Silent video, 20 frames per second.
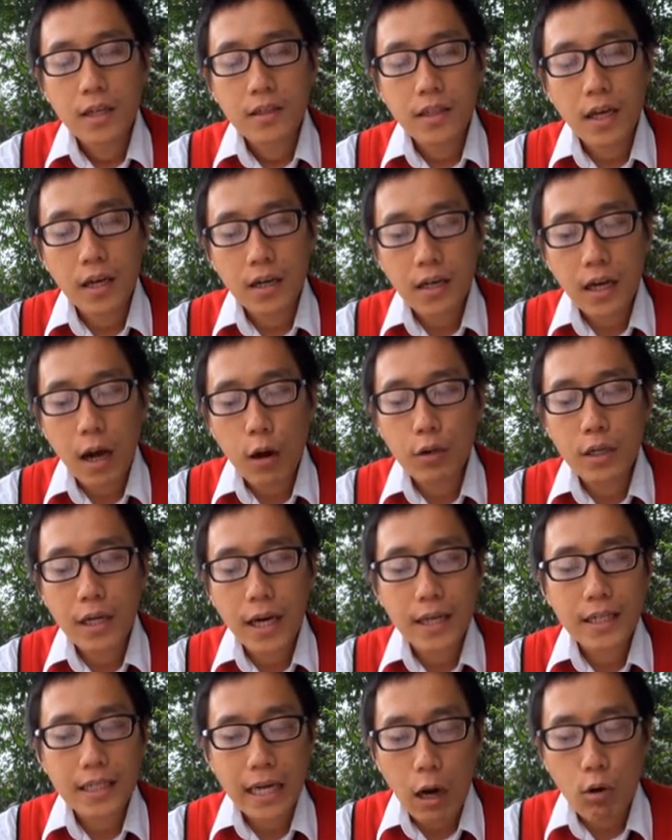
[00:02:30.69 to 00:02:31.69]
dan engkau
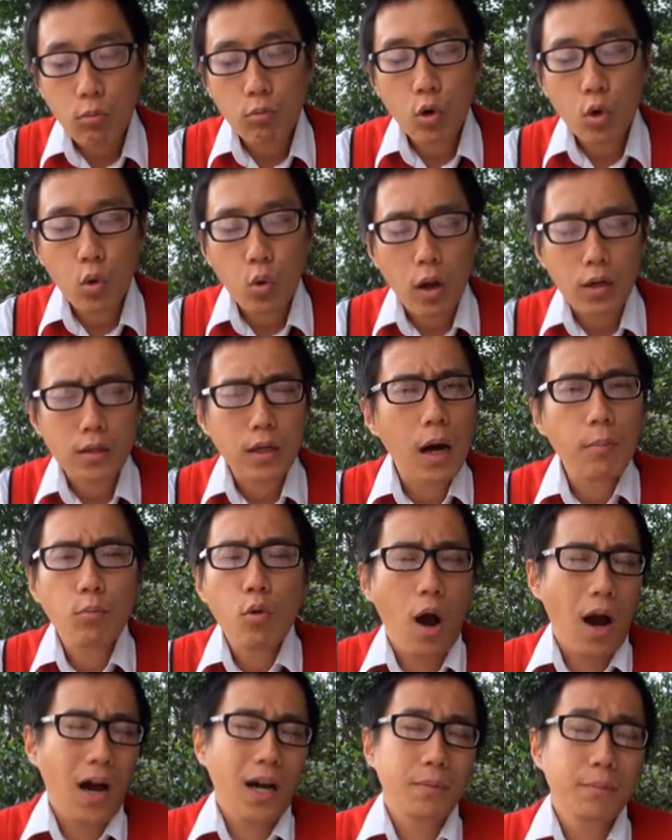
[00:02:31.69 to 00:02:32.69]
dengan kaum
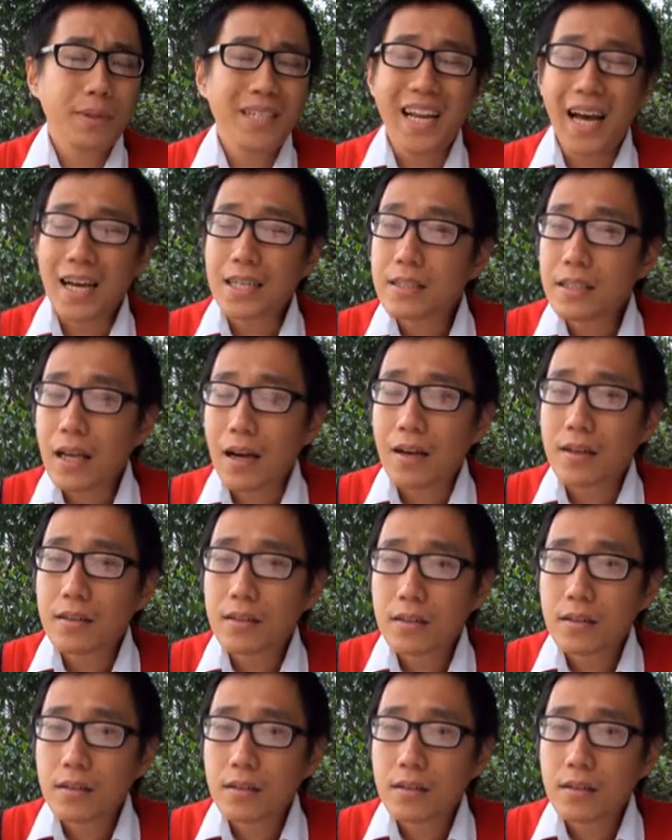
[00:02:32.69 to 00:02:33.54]
keluargamu akan binasa.